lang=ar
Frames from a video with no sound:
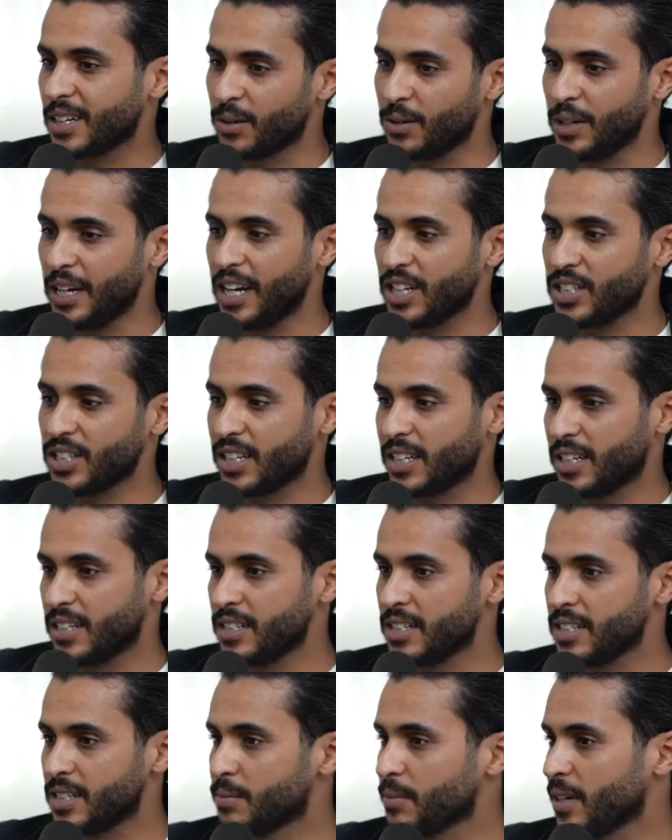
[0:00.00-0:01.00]
اول حاجه
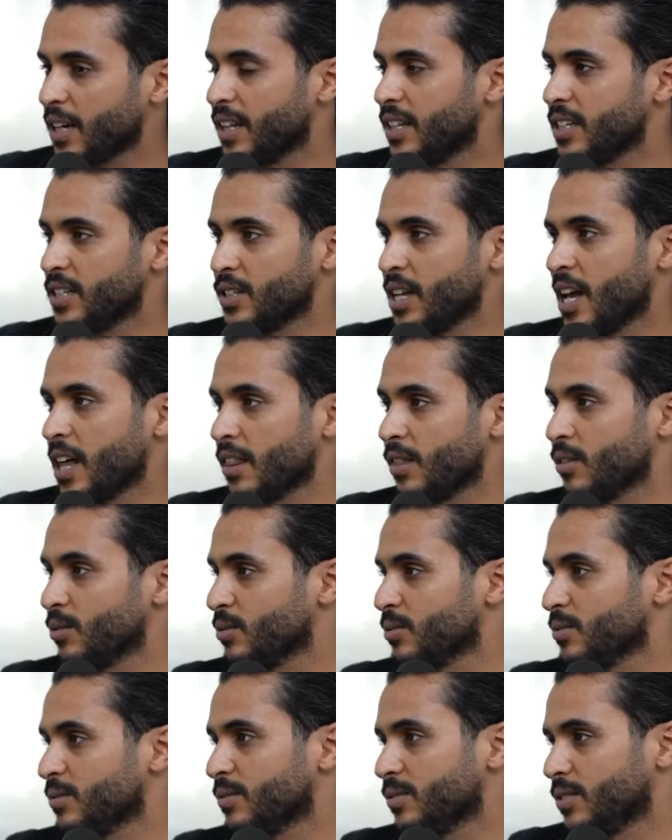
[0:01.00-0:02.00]
كنز ما خداش حظ
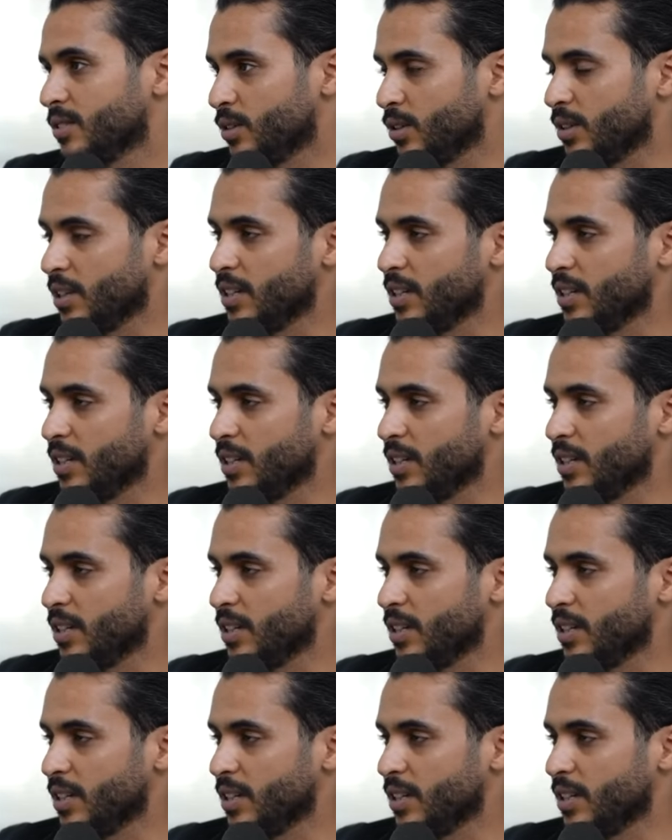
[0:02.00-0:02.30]
دو